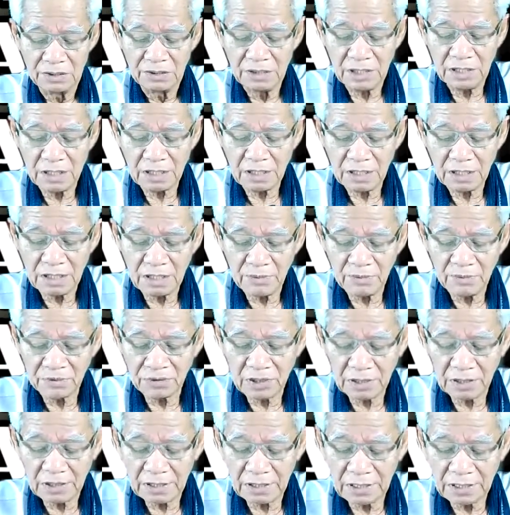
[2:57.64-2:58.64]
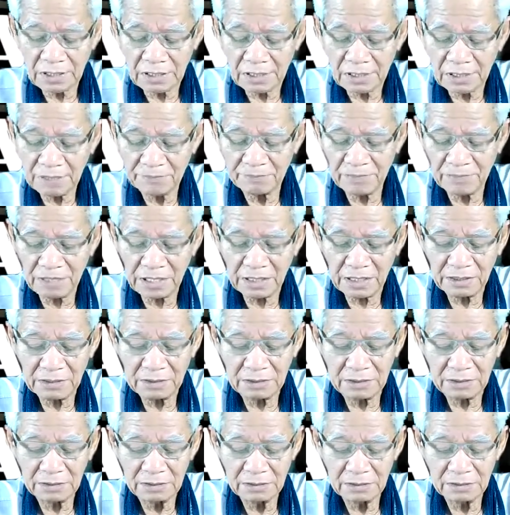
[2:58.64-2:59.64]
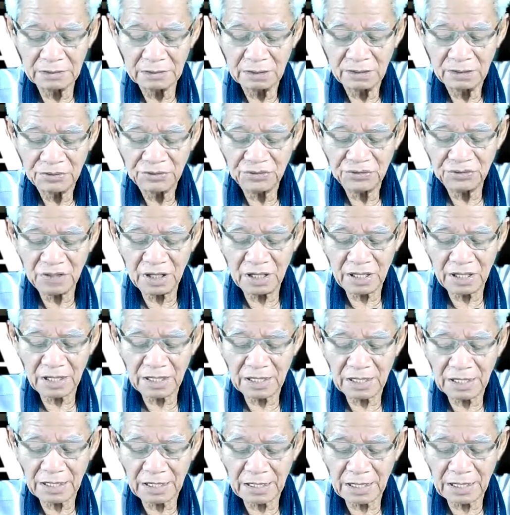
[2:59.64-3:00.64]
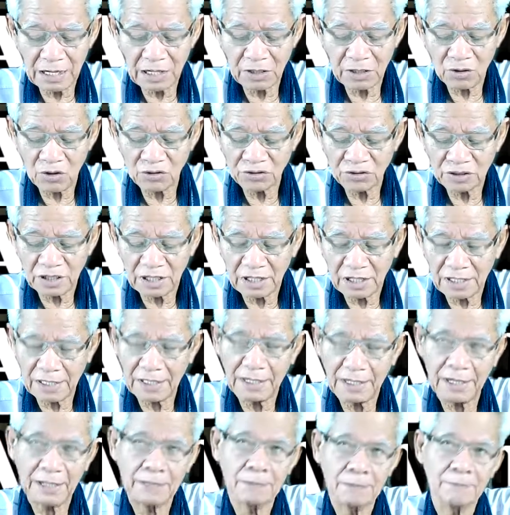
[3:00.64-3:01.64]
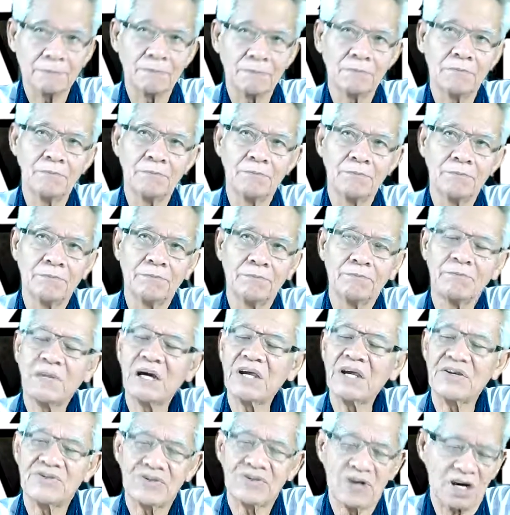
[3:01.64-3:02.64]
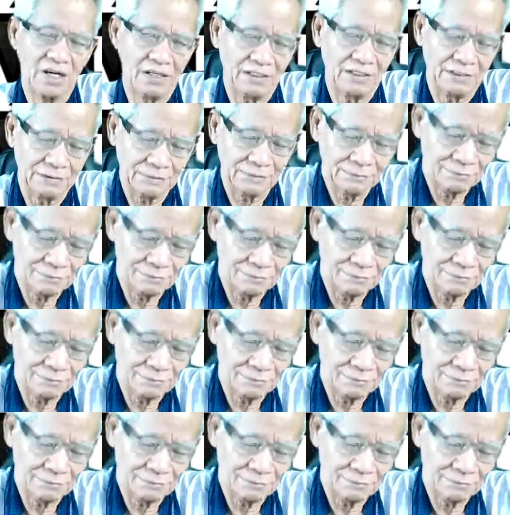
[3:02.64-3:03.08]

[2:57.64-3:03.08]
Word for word: แยกน้ำออกจากน้ำหมายถึงแยกอากาศออกจากอากาศไม่ใช่